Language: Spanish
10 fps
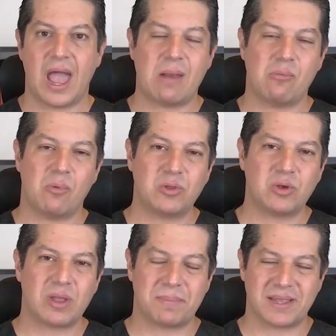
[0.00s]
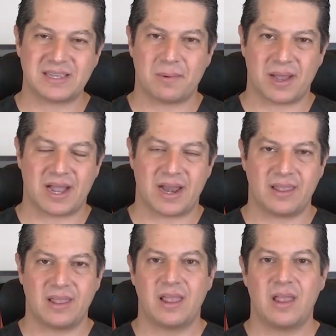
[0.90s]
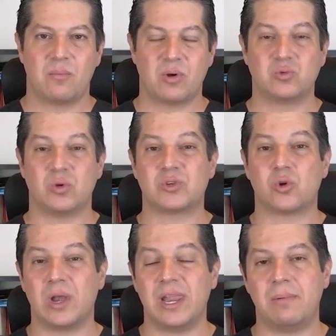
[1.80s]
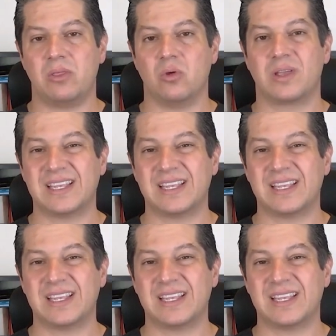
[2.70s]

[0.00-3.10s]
Al momento que empieza a bajar, pues nuestro líbido,